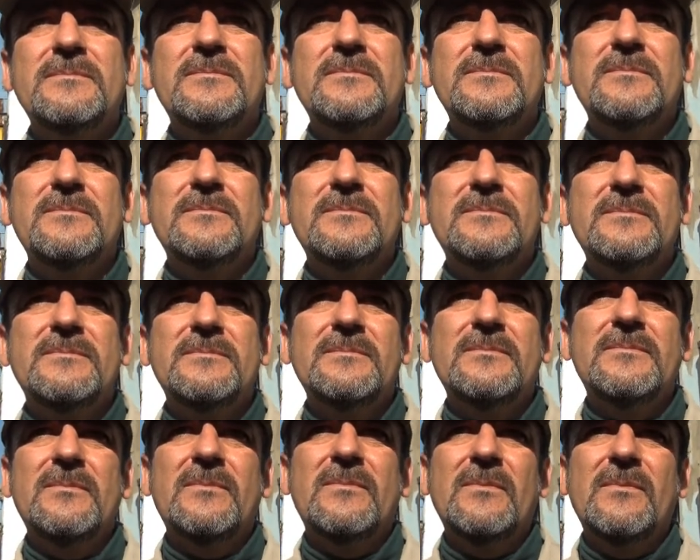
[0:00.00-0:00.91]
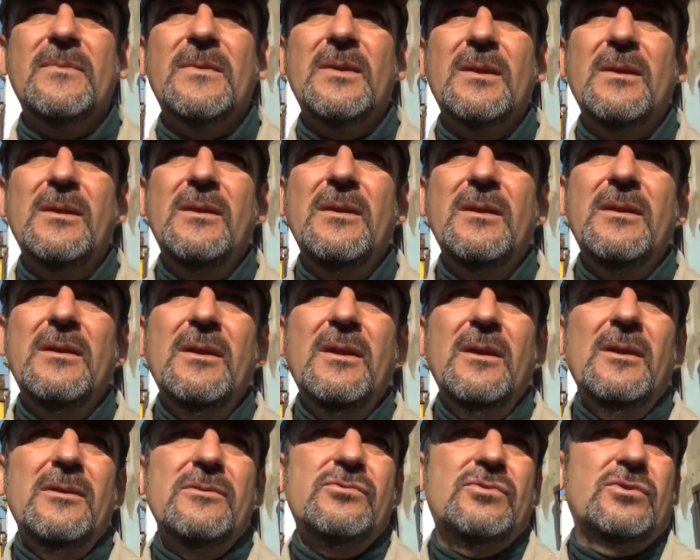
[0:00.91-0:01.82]
fábricas, otras industrias?
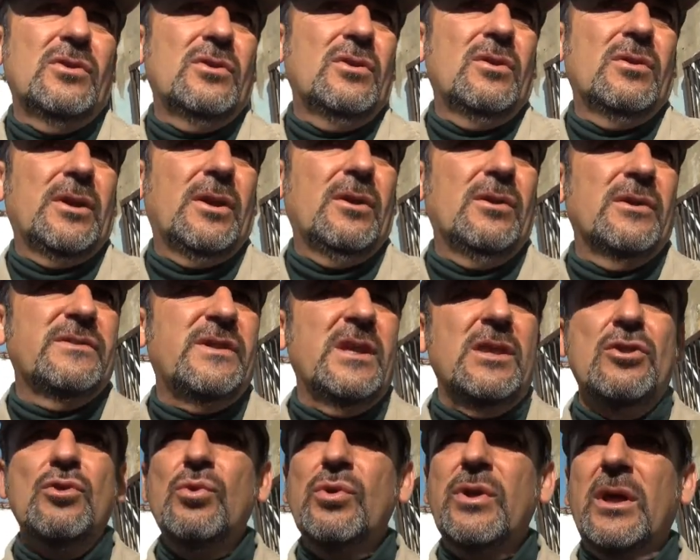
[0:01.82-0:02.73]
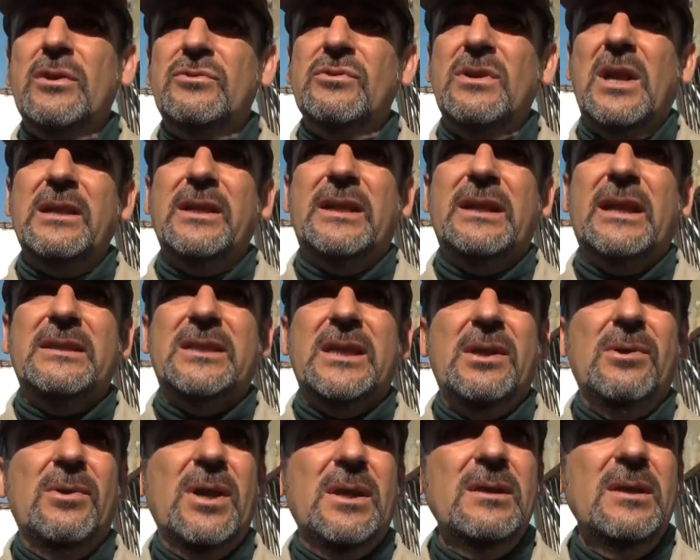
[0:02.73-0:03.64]
Yo creo que sin duda es una
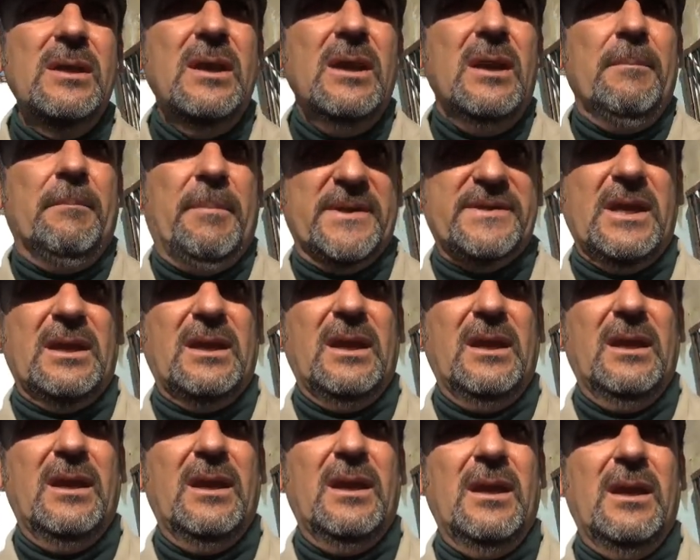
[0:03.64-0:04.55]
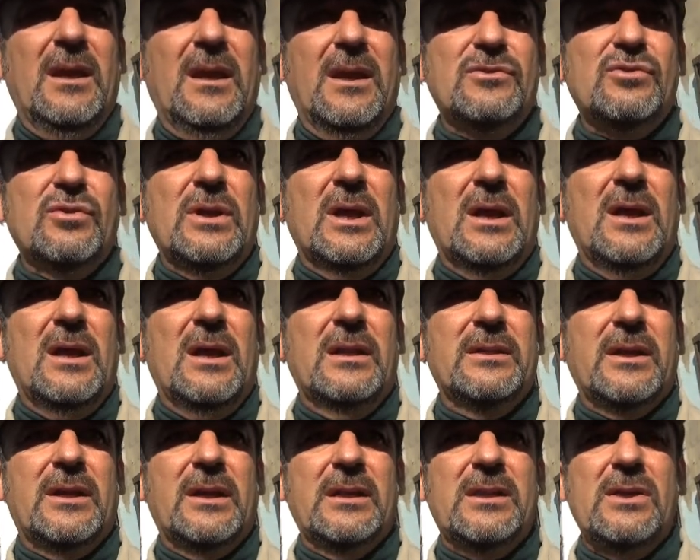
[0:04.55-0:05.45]
alternativa. Pasa que es una
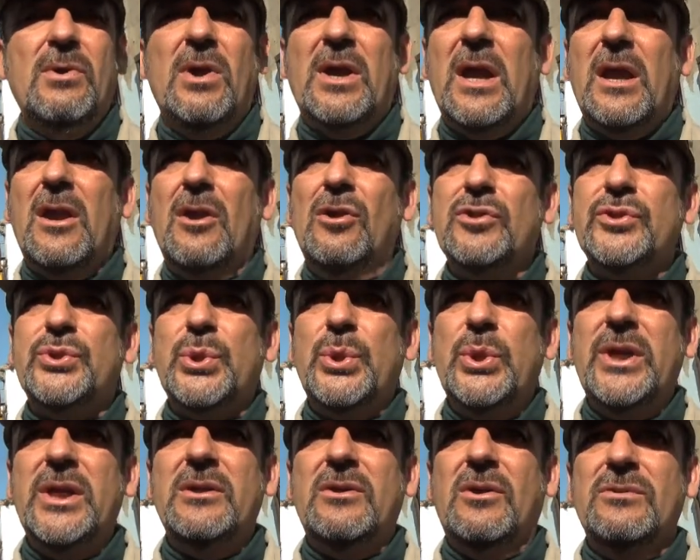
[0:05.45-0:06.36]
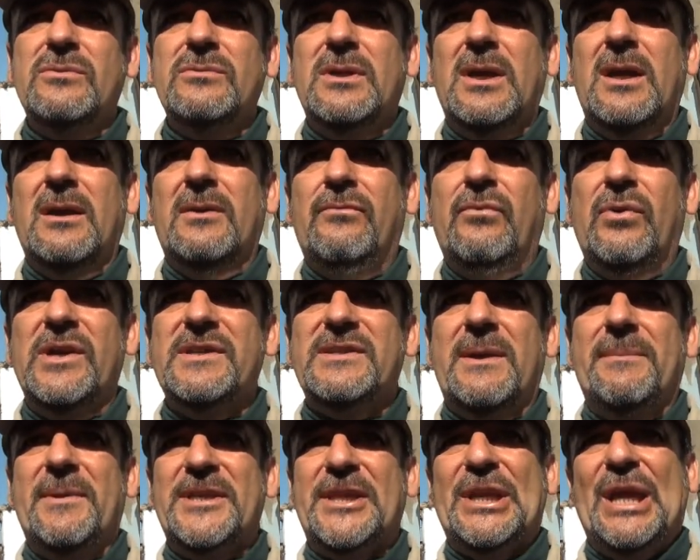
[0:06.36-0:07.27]
alternativa que hay que construir con una
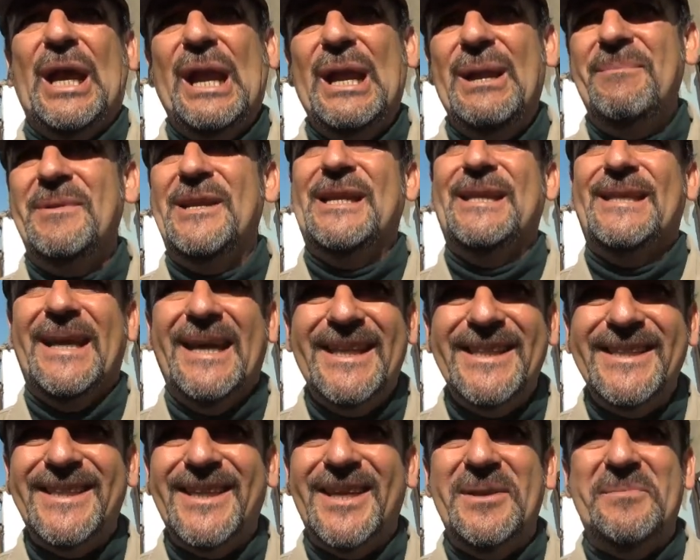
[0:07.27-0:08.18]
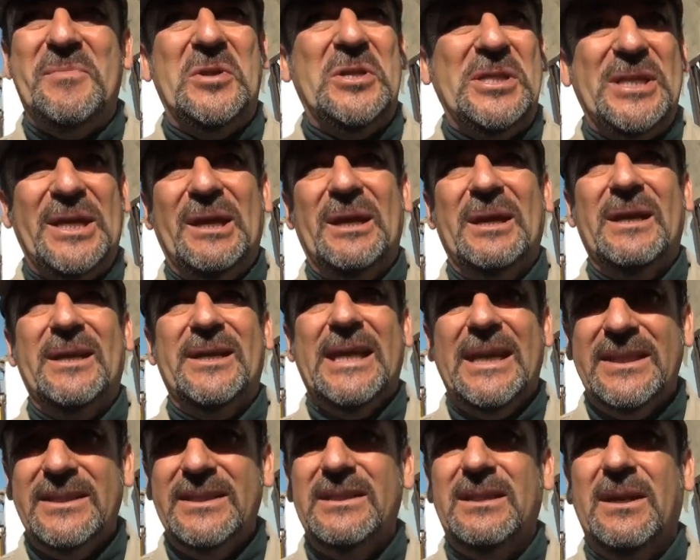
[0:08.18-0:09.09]
fuerza material, militante y política
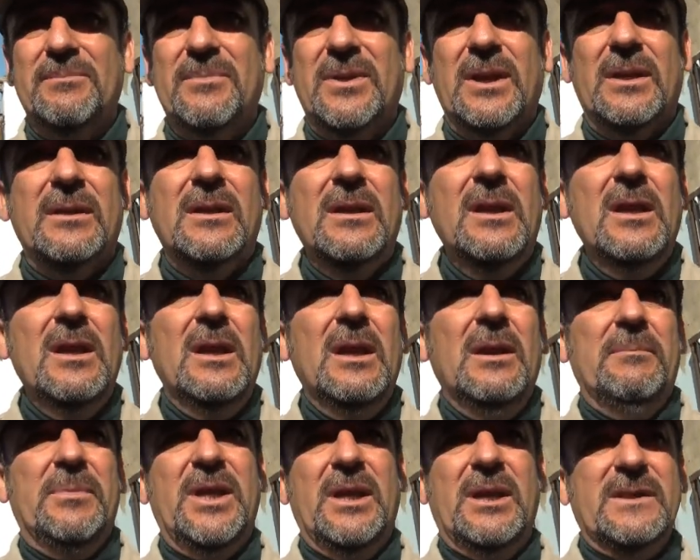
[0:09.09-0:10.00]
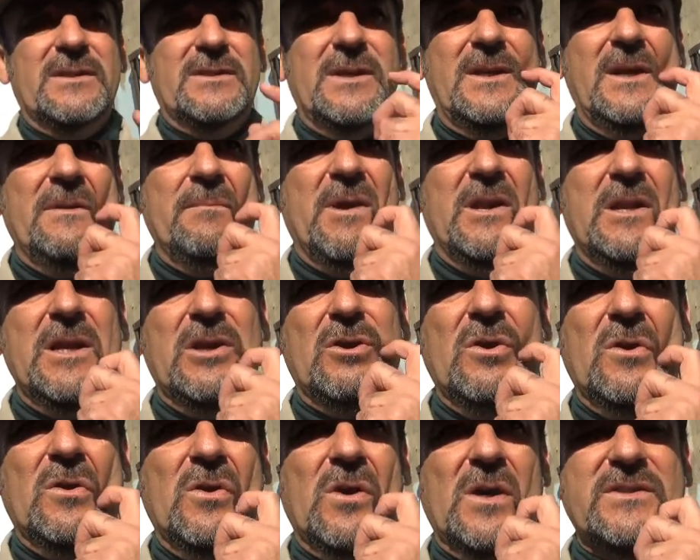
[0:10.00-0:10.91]
grande también. Mira, sin ir más
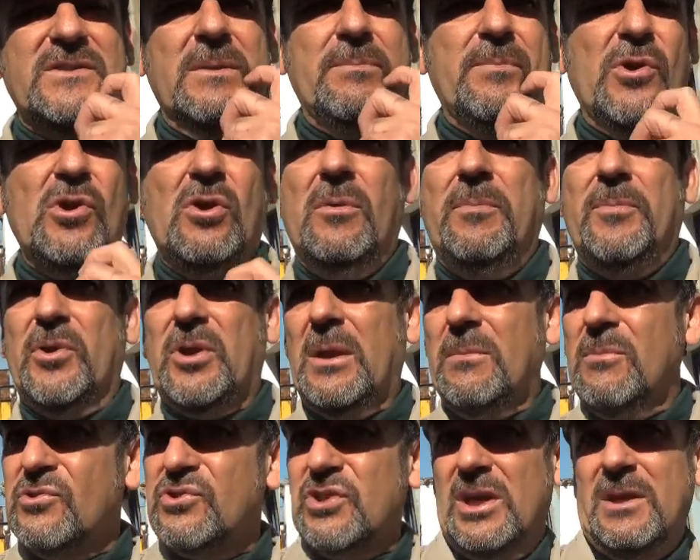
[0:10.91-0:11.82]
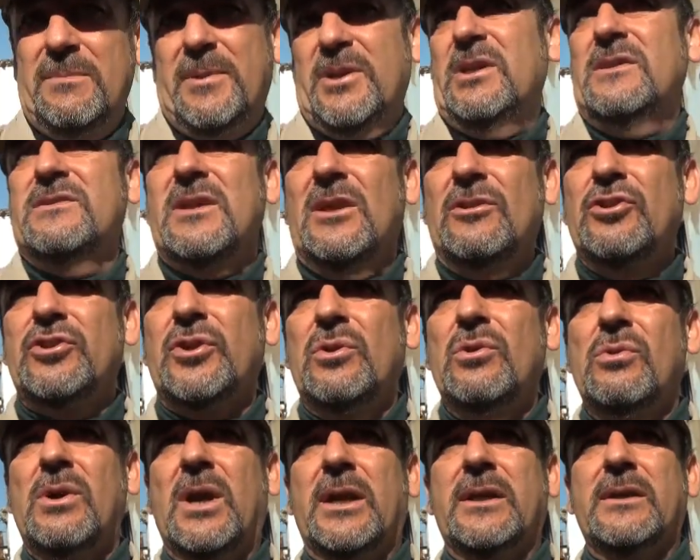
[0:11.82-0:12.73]
lejos, hace poco, porque hay muchas experiencias en
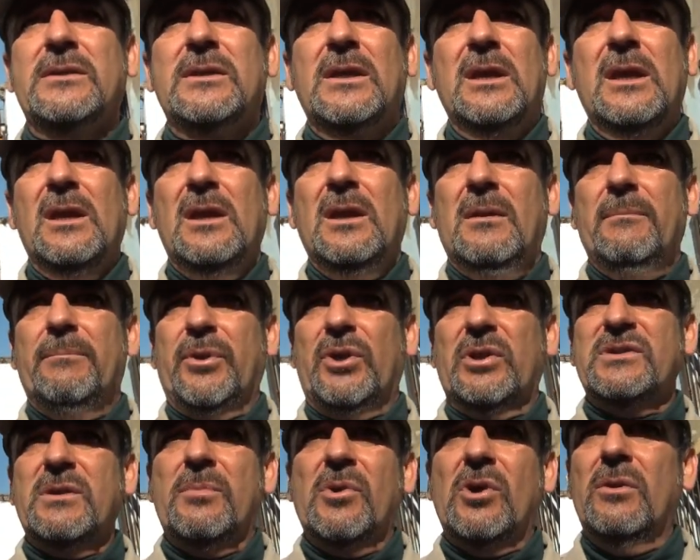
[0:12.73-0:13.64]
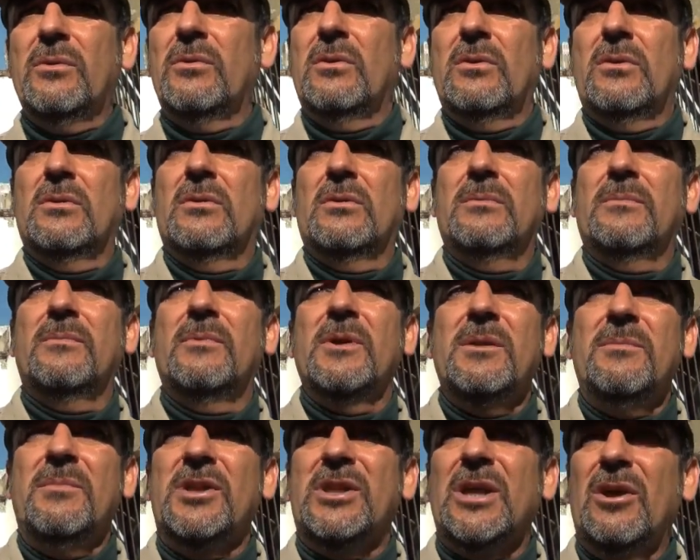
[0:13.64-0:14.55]
otros lugares, pero hace poco,
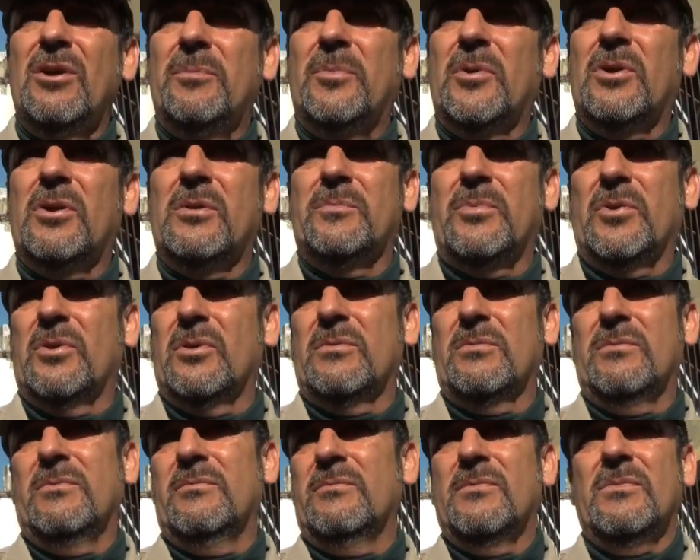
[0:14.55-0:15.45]
invitado por, por